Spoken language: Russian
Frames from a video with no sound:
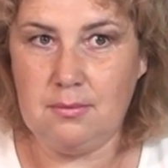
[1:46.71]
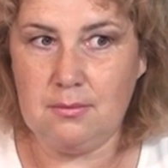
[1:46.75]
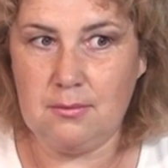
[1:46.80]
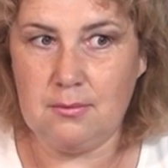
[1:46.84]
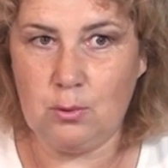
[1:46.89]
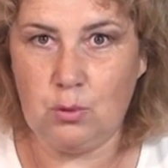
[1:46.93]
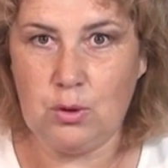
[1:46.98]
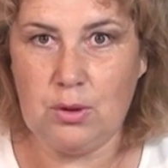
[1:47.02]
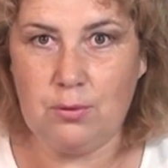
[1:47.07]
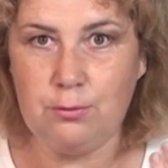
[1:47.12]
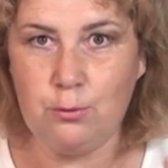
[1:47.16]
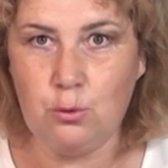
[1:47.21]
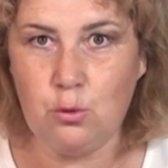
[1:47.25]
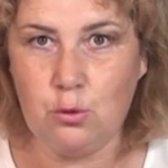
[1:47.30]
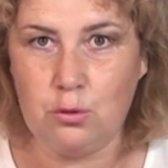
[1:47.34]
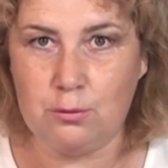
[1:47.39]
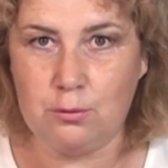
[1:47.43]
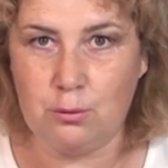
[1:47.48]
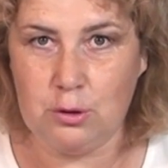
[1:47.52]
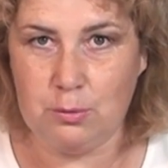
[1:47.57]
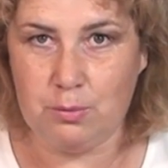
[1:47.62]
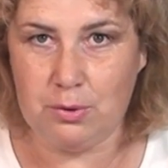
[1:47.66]
ну нам в
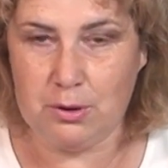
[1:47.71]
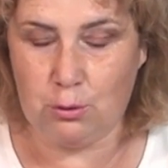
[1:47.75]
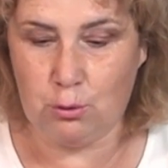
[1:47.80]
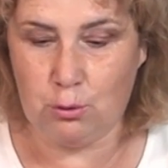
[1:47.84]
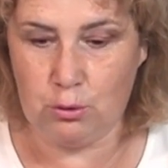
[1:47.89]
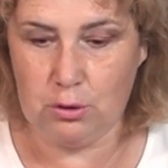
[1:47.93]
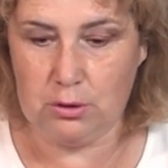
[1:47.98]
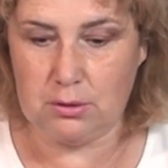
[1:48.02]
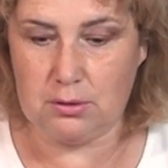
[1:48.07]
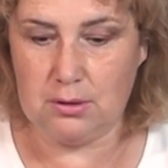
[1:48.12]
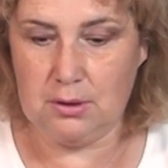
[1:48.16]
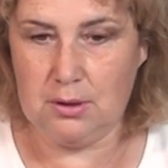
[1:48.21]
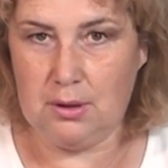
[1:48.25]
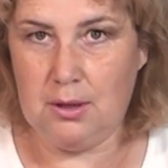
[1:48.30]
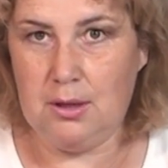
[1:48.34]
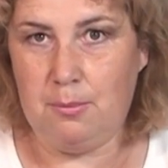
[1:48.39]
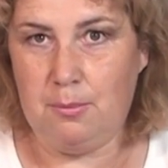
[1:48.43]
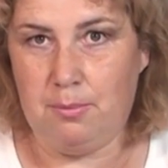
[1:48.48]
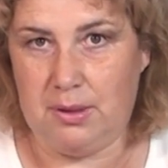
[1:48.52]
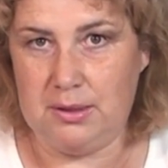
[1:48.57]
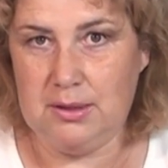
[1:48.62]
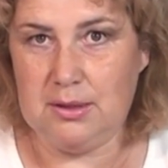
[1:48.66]
голову не приходит,
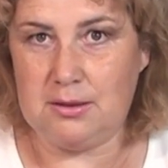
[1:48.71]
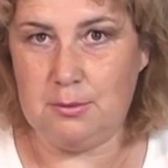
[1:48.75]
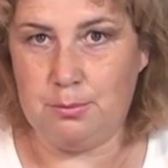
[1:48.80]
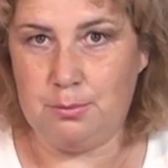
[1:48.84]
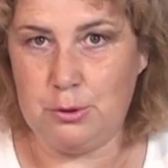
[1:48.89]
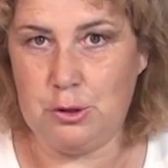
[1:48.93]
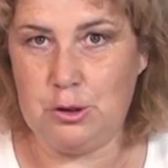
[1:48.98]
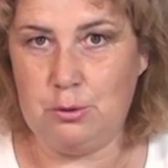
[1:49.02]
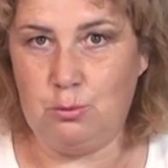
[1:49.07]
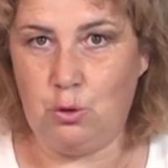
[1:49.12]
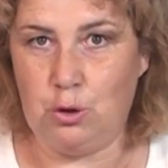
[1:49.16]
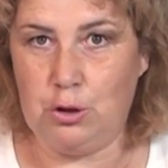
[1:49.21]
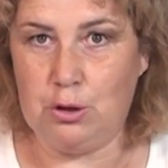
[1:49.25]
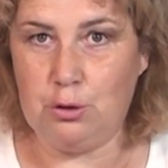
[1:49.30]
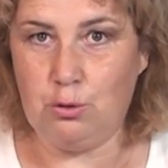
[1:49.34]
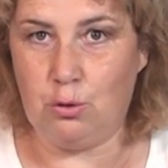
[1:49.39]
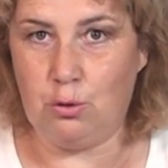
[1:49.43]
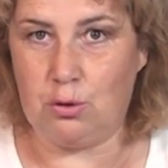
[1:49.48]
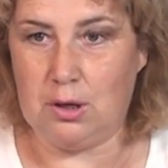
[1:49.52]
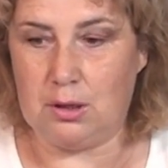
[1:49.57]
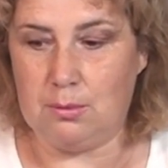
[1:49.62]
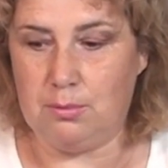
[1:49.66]
понятно, почему
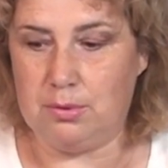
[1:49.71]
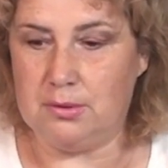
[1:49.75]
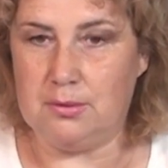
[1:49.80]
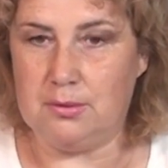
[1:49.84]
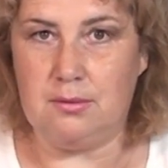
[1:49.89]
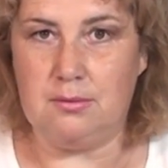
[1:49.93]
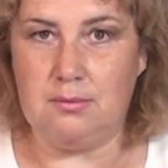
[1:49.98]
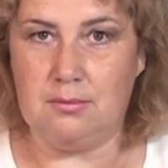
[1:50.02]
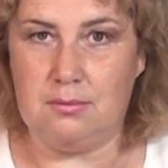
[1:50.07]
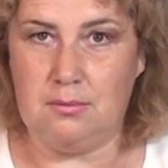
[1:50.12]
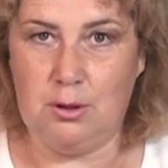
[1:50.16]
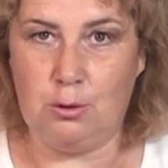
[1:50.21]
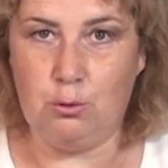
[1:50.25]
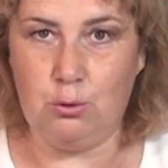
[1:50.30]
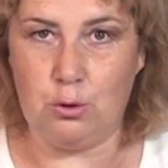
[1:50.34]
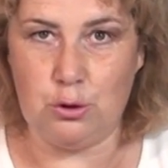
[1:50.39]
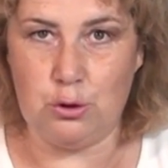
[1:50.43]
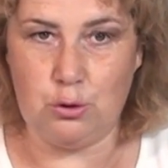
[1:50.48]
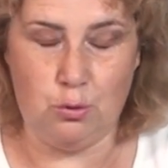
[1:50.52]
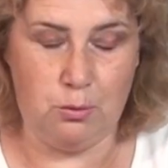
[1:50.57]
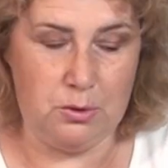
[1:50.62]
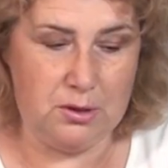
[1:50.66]
никто как бы не
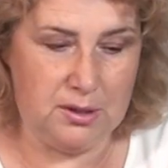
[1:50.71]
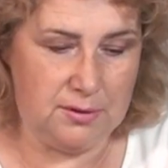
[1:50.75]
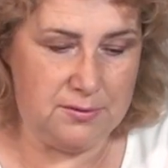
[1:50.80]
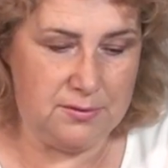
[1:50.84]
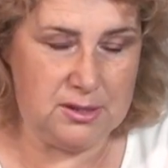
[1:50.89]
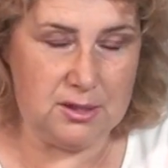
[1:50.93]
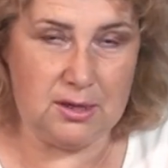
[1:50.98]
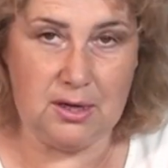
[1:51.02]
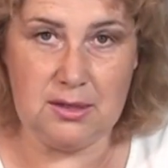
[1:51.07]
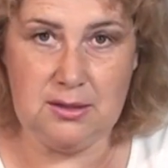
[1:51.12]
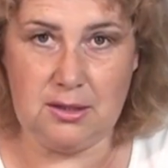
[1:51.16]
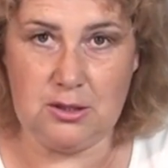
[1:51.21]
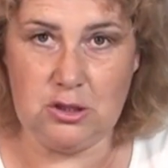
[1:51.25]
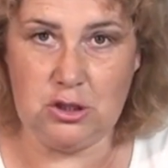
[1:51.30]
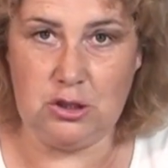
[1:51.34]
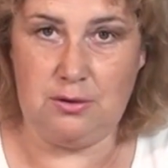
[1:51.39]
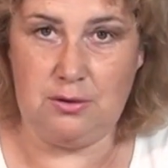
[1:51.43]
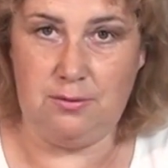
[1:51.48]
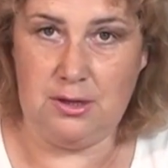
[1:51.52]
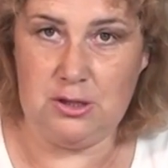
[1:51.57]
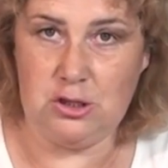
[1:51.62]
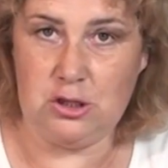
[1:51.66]
хочет умирать, все хотят
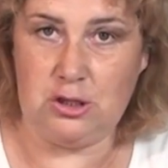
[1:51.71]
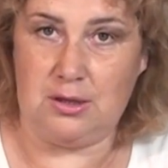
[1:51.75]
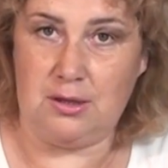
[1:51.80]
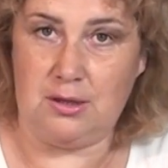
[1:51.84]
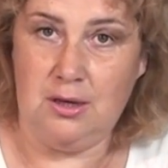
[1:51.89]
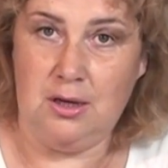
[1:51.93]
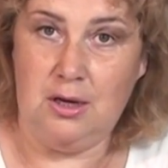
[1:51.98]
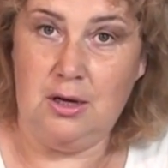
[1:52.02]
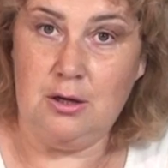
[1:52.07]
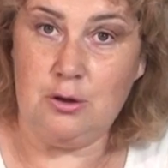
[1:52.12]
жить вечно,